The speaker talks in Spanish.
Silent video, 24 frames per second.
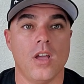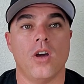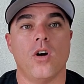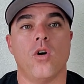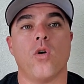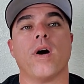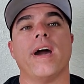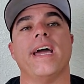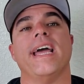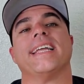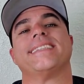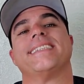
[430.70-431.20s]

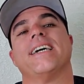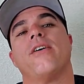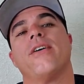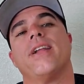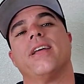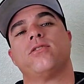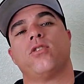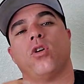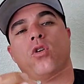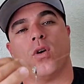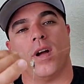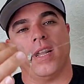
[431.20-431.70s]
Ok, hasta ahora
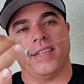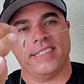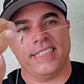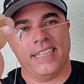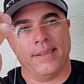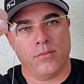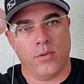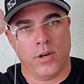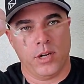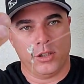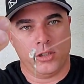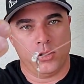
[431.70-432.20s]
esto es lo que
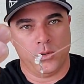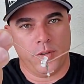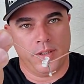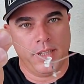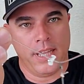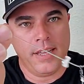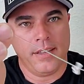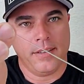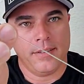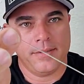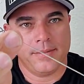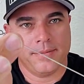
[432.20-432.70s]
tenemos hecho,
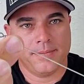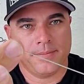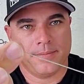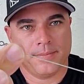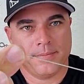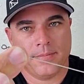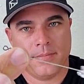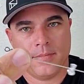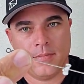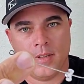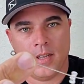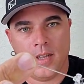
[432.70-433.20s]
¿verdad?
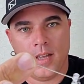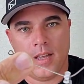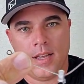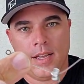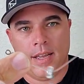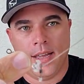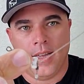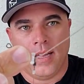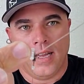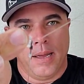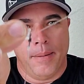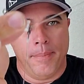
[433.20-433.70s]

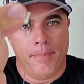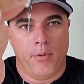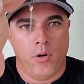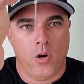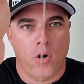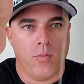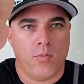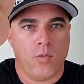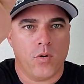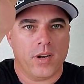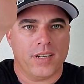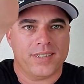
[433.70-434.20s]
El
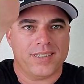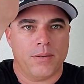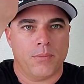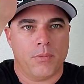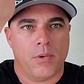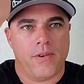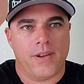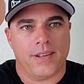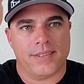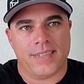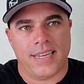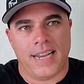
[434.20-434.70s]
plomo que se
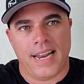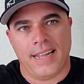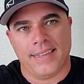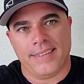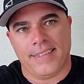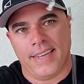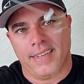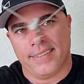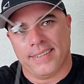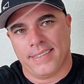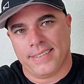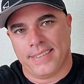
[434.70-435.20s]
mueve hacia
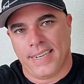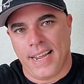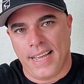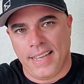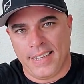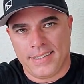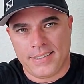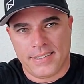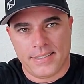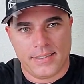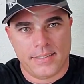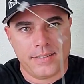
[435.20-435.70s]
adelante y hacia
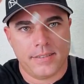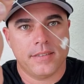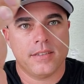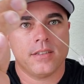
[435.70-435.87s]
atrás,